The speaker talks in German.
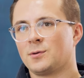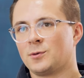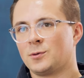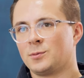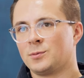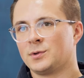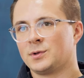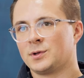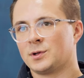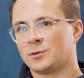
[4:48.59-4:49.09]

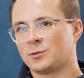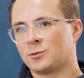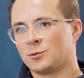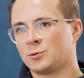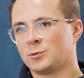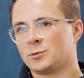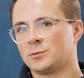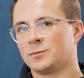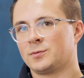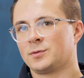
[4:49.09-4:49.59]
um in der
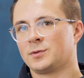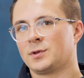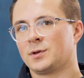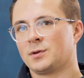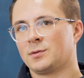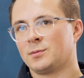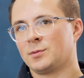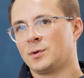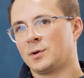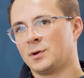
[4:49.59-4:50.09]
Zukunft,
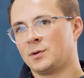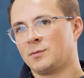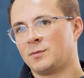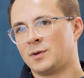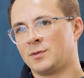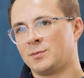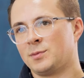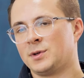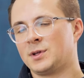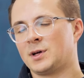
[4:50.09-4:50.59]
äh,
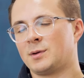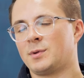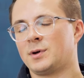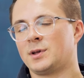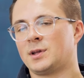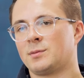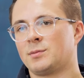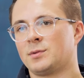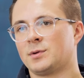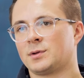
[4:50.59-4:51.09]
was
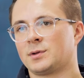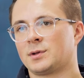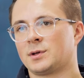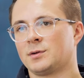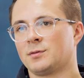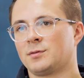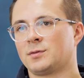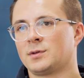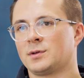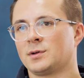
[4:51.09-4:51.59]
Mitarbeiter
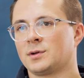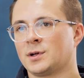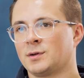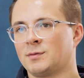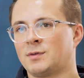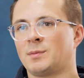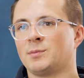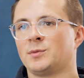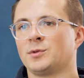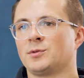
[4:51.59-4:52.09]
betrifft,
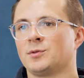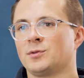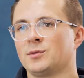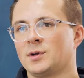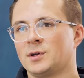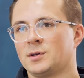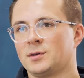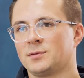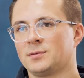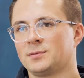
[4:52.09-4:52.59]
gewappnet zu
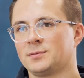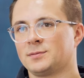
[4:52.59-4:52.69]
sein.